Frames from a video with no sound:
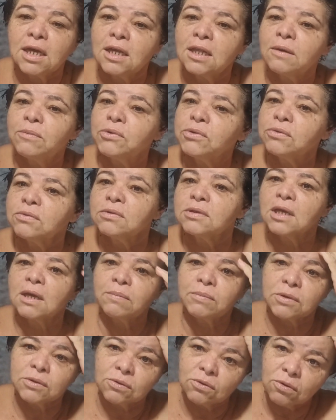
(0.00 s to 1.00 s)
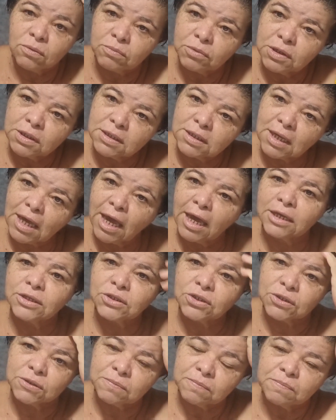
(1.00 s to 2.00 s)
ele há muito tempo, em
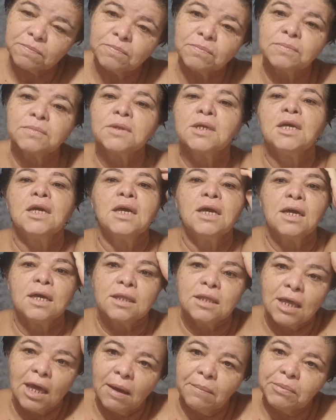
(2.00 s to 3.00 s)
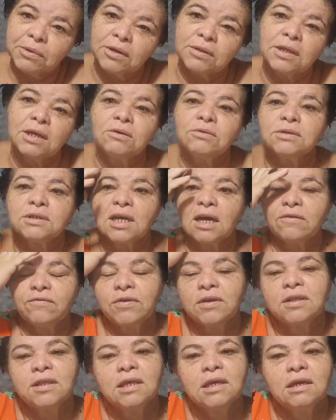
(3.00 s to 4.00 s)
2007. Na época eu nem
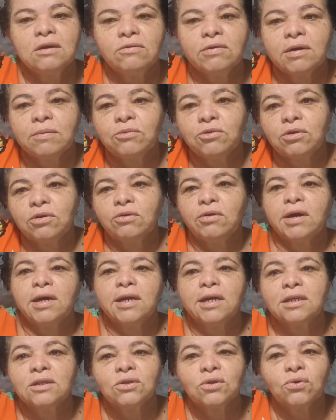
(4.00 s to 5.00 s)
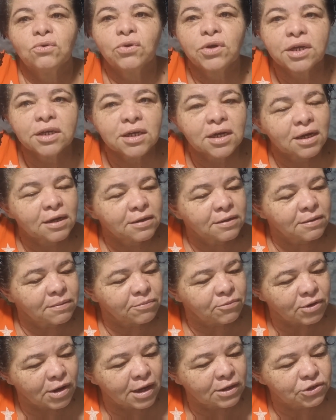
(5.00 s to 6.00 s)
usava eneu, é eu era loira,
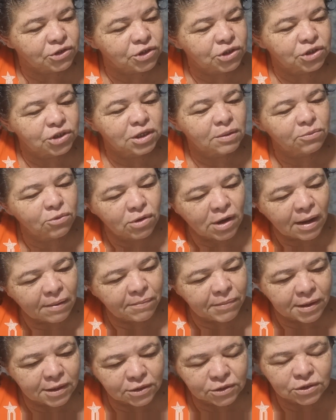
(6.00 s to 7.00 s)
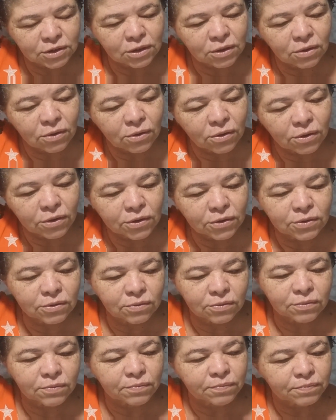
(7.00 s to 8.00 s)
meu que eu tingia meu cabelo de
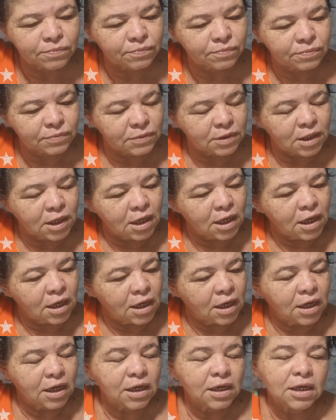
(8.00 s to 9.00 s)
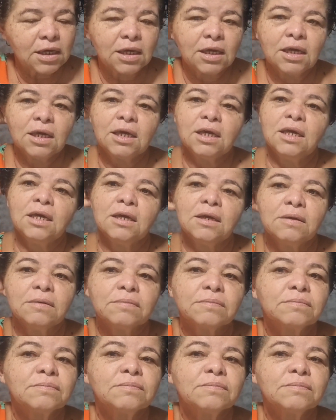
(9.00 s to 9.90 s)
loiro. E